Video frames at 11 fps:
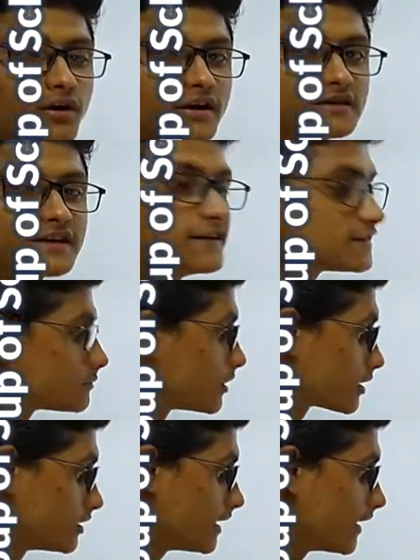फॉल्ट की साइज़
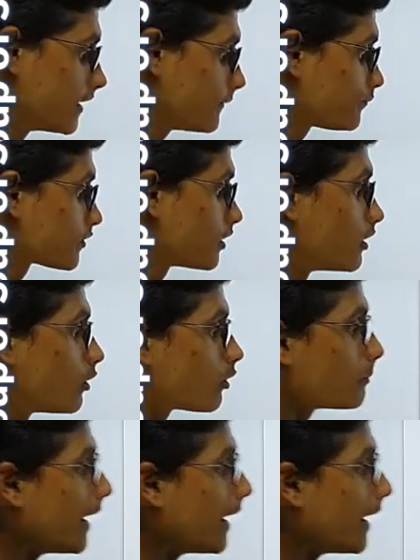बढ़ती जाएगी और